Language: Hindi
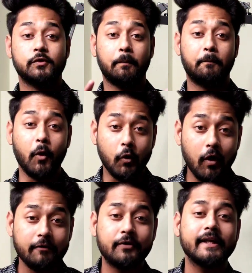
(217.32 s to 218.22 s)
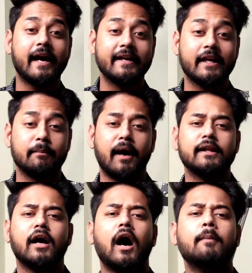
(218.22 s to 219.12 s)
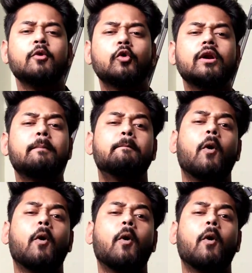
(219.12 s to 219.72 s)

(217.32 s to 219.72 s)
तो पोको F1 के आने के बाद हम लोगों ने